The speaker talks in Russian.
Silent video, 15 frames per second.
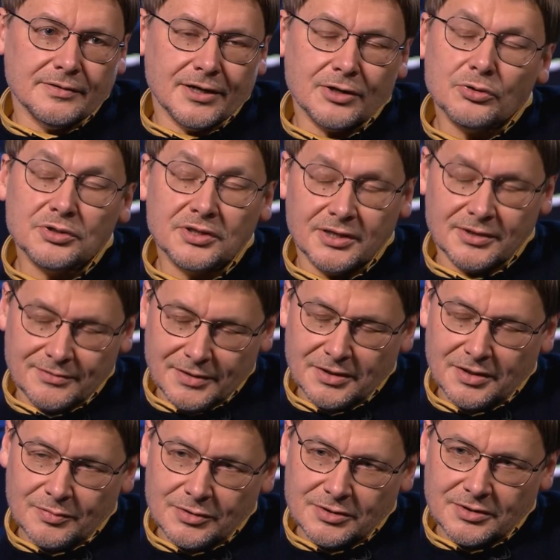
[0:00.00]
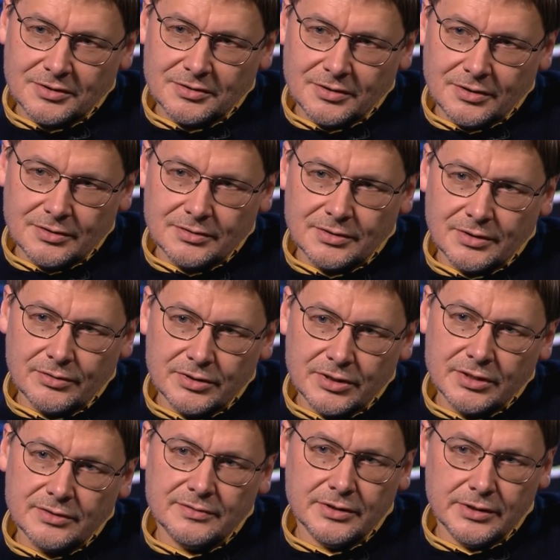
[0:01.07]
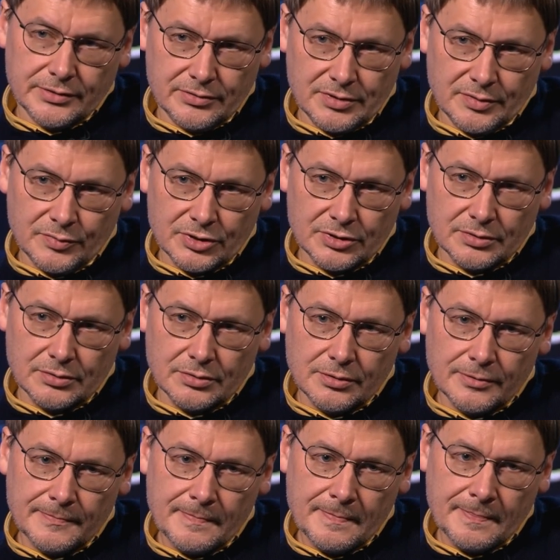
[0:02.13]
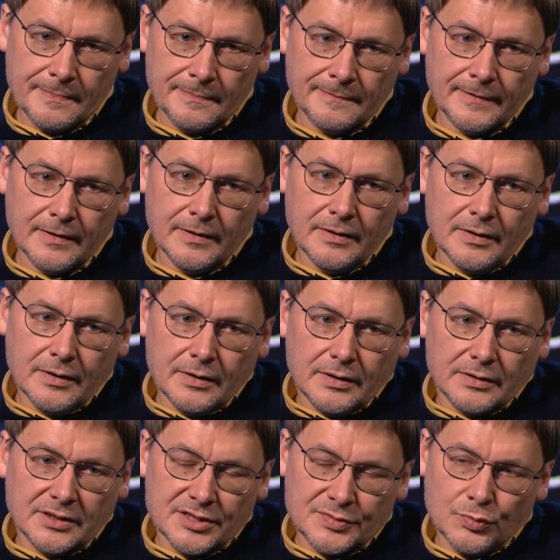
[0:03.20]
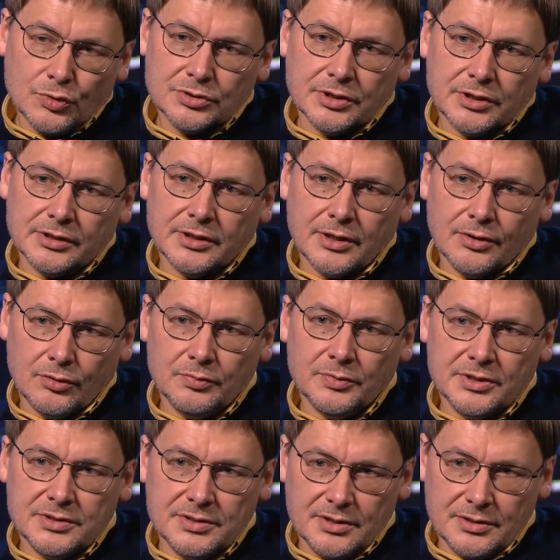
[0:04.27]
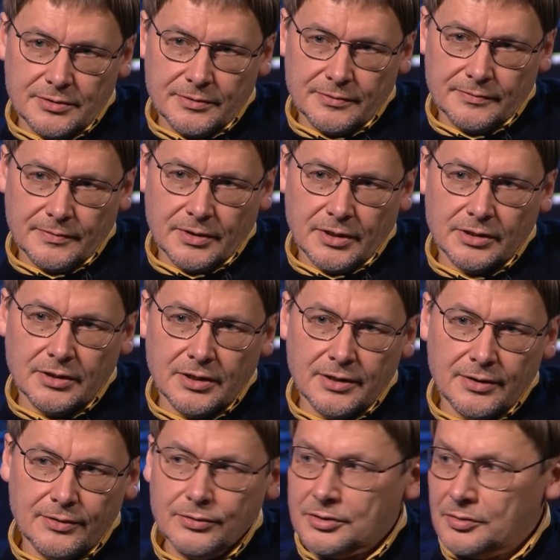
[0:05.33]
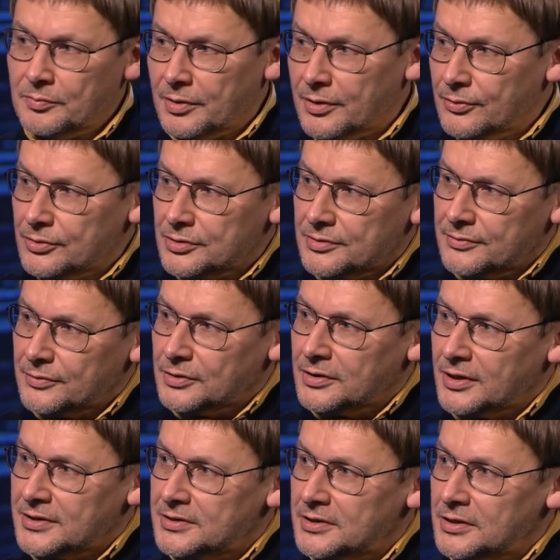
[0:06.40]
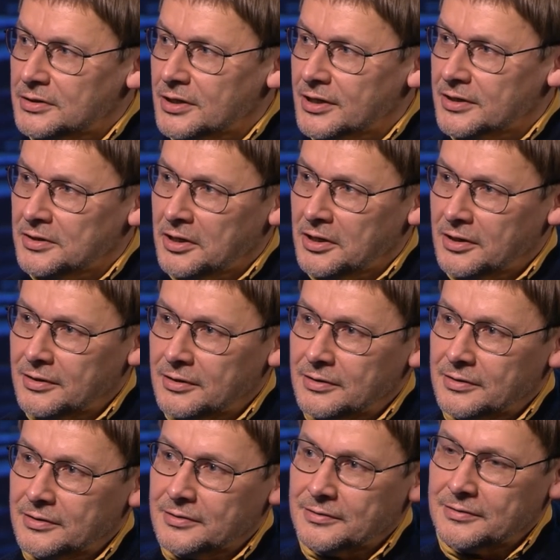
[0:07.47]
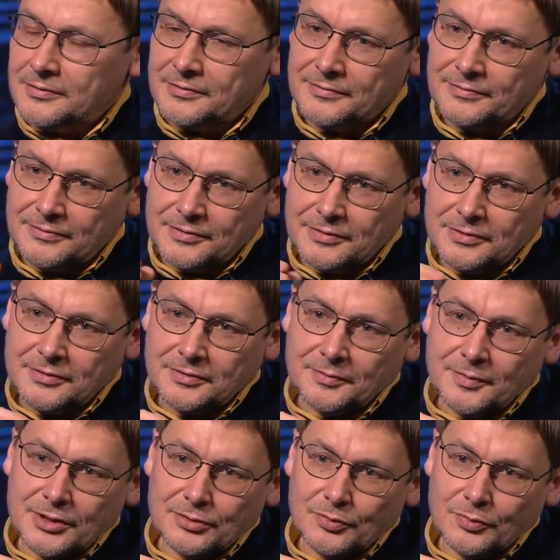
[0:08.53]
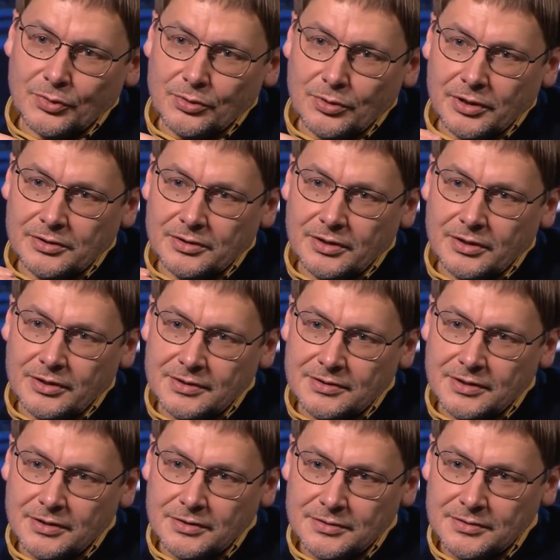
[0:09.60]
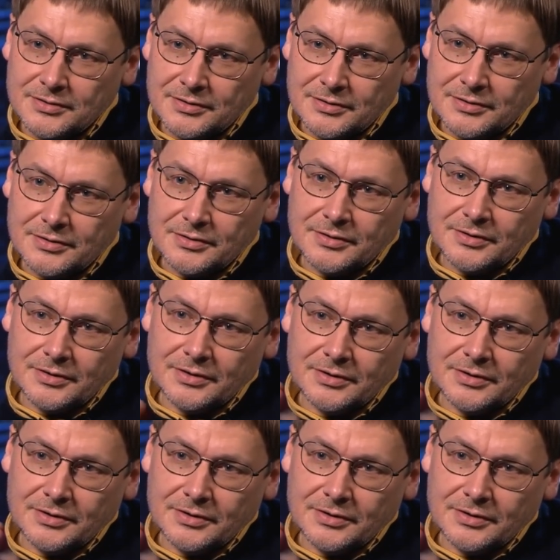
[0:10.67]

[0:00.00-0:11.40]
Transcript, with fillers: короткий ответ, я бы сказал, заключается в следующем, что наш мозг – это огромная сеть. Она очень похожа вот на сеть огней э, в большом городе или сеть э,